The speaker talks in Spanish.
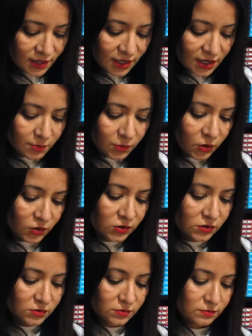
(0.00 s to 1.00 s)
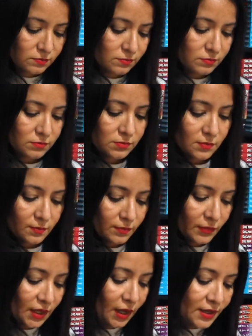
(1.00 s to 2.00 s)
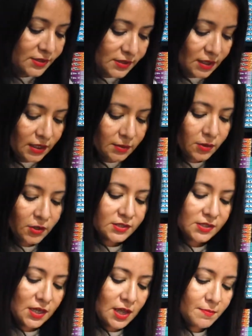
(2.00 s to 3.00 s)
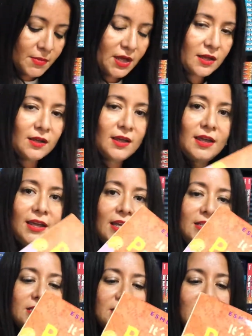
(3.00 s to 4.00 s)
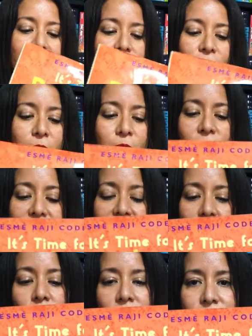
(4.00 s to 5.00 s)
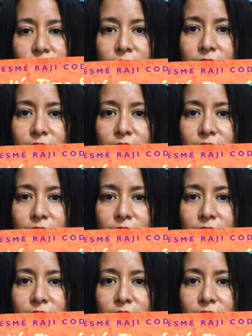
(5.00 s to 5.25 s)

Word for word: tenemos este libro que se llama It's Time for Preschool.